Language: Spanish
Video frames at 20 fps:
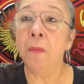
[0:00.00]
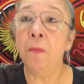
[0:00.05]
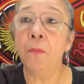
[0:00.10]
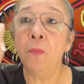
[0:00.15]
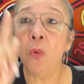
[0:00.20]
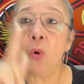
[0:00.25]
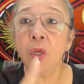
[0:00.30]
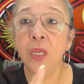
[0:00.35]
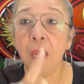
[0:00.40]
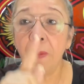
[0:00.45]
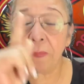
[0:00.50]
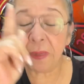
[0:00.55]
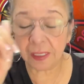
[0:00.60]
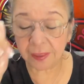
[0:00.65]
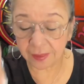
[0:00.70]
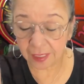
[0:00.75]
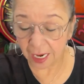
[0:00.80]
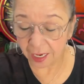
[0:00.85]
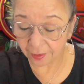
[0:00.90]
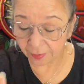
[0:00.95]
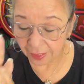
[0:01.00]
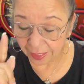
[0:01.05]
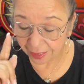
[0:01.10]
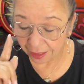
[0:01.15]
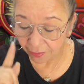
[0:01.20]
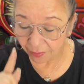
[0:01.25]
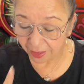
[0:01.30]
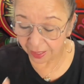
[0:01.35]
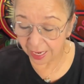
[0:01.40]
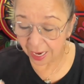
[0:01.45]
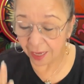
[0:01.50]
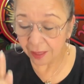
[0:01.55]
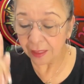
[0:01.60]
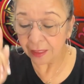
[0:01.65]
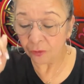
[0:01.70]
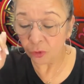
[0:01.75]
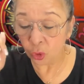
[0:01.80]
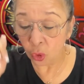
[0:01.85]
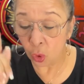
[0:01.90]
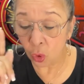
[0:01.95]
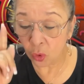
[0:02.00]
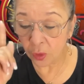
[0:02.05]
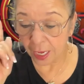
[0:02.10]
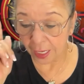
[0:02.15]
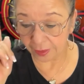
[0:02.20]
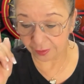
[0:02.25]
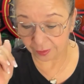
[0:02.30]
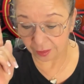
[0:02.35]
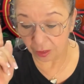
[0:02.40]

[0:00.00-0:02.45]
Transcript: muy a pesar de que vea dudas